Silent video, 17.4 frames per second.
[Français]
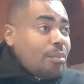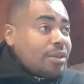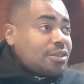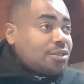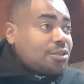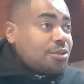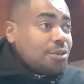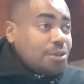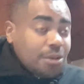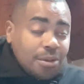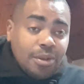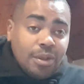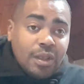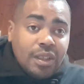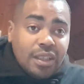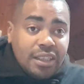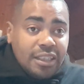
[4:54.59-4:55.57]
parce que
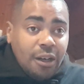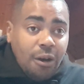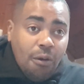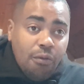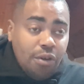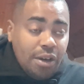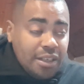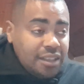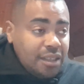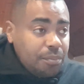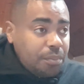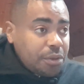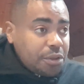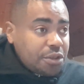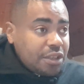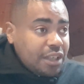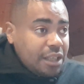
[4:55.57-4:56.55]
il a envoyé des
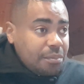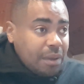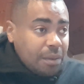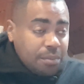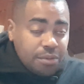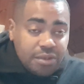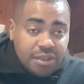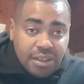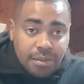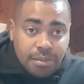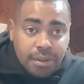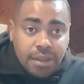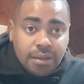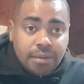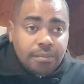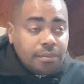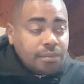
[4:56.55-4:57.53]
punchlines pas possibles.